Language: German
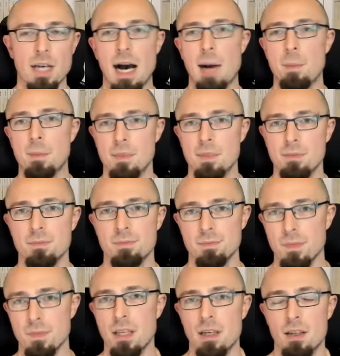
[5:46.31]
Abend.
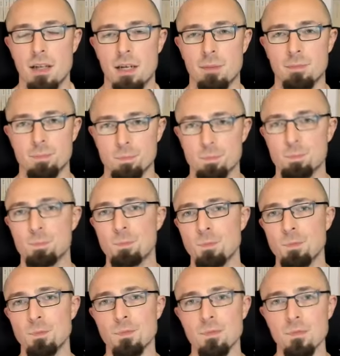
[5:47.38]
Ja.
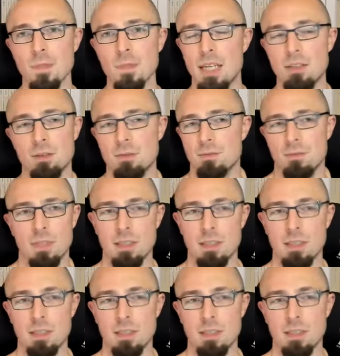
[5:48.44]
Also ja.